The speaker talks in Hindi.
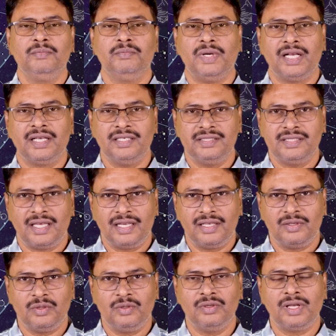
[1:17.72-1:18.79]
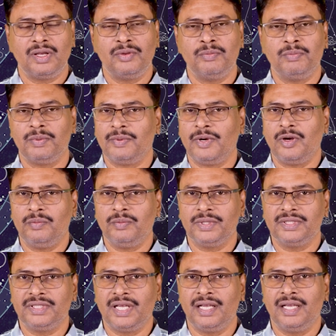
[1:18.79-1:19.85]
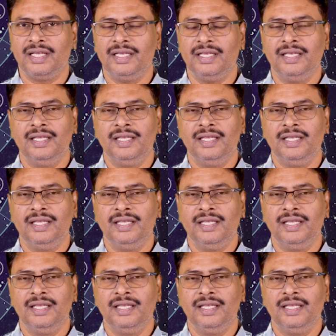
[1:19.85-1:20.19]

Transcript: बाकी सारे ग्रहों का भी प्रभाव पड़ता है